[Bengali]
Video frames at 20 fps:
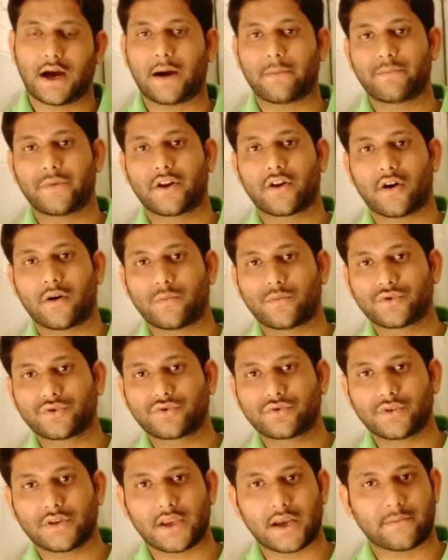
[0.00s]
আপনারা
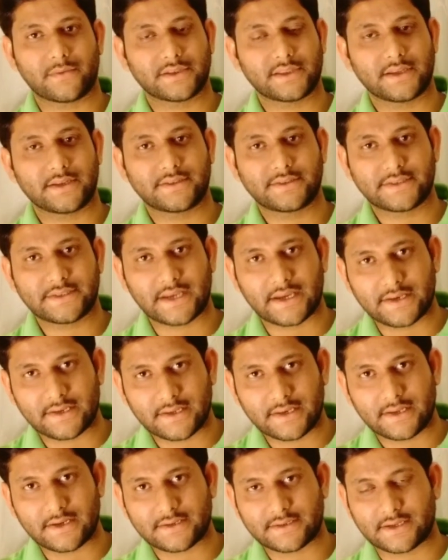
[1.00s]
অবশ্যই আমাদের
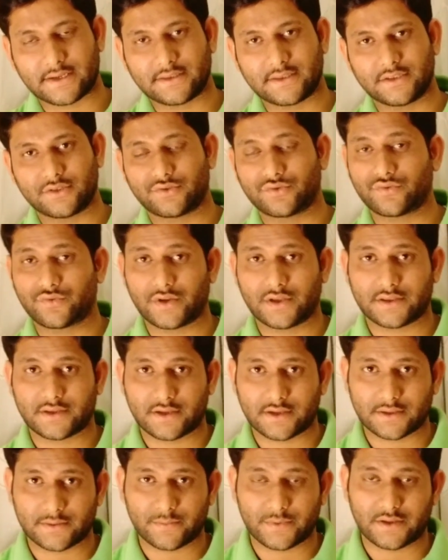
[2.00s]
চ্যানেলের সাথে জুড়ে
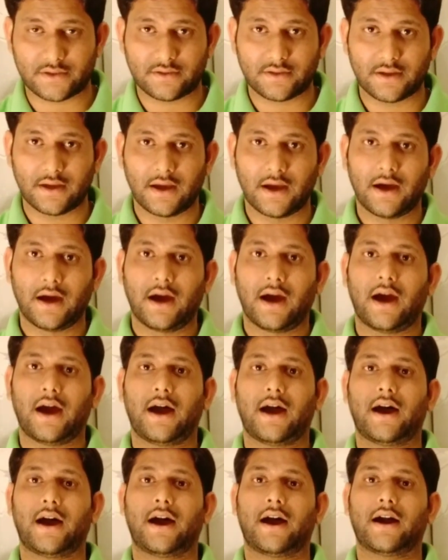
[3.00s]
থাকবেন
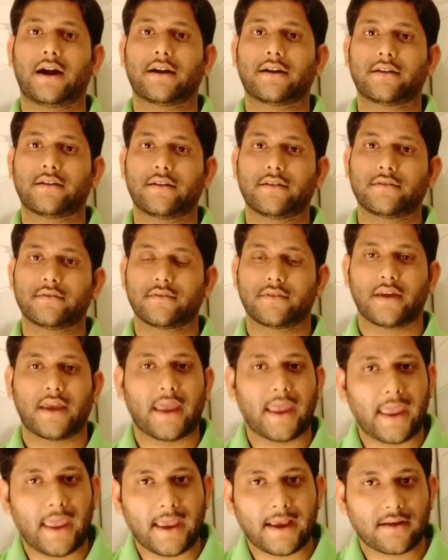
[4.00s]
আর
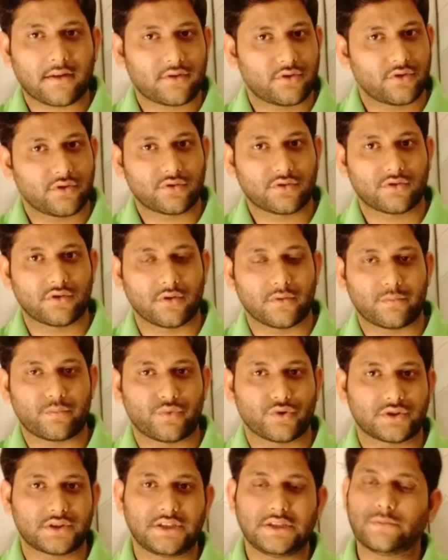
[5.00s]
এক লক্ষ
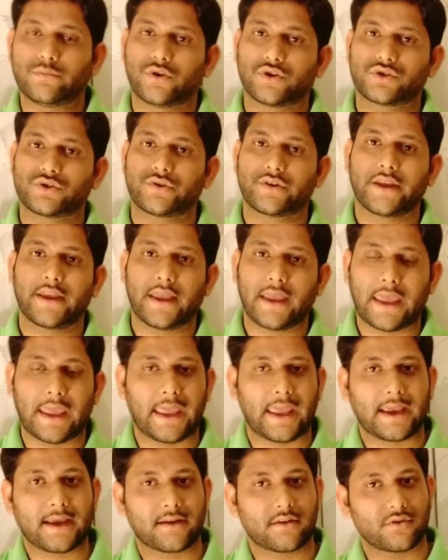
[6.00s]
প্রতি বছরে
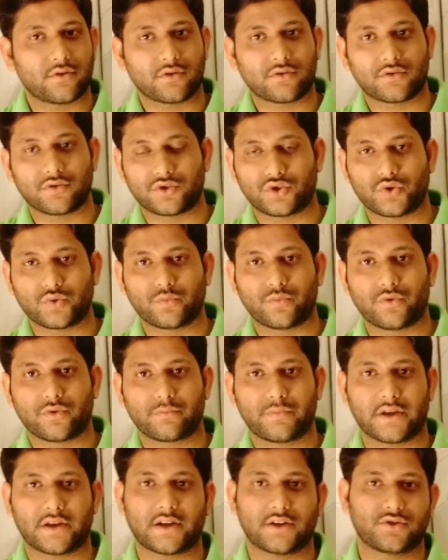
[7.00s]
এক লক্ষ যুবক
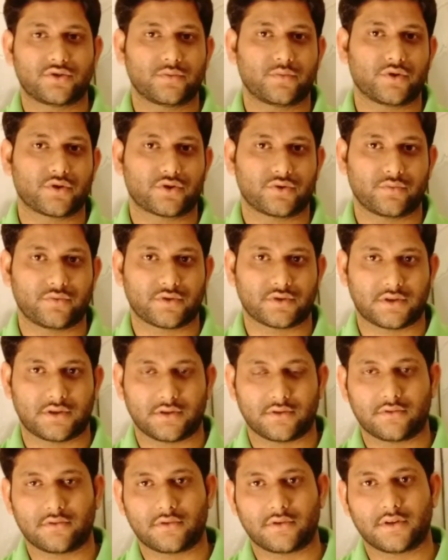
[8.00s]
বেকার যুবক
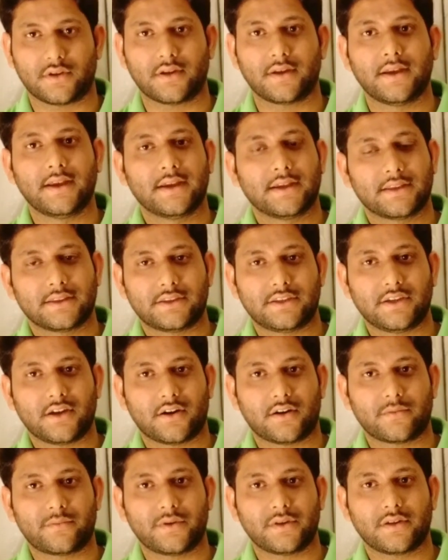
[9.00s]
যুবকদের জন্য দেওয়া
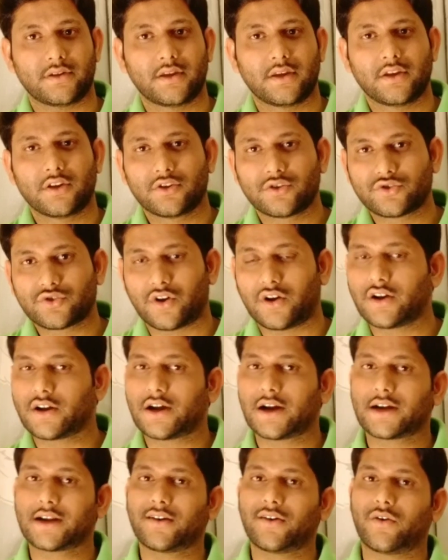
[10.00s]
হবে
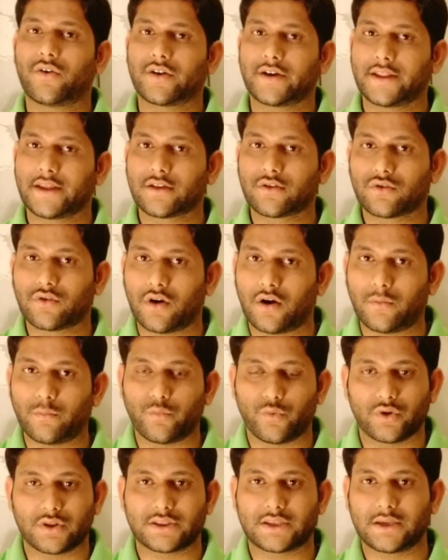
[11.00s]
সংখ্যাটা অনেক কম
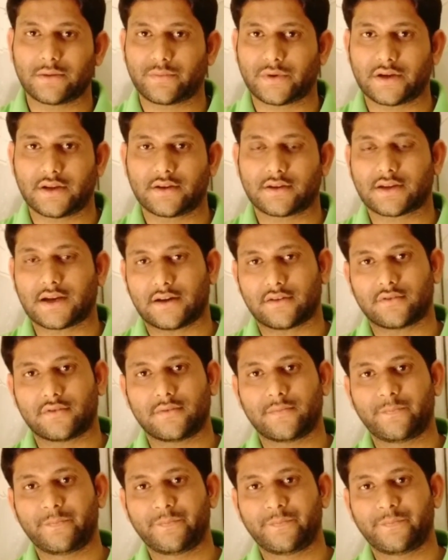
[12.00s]
বলতে পারেন কারণ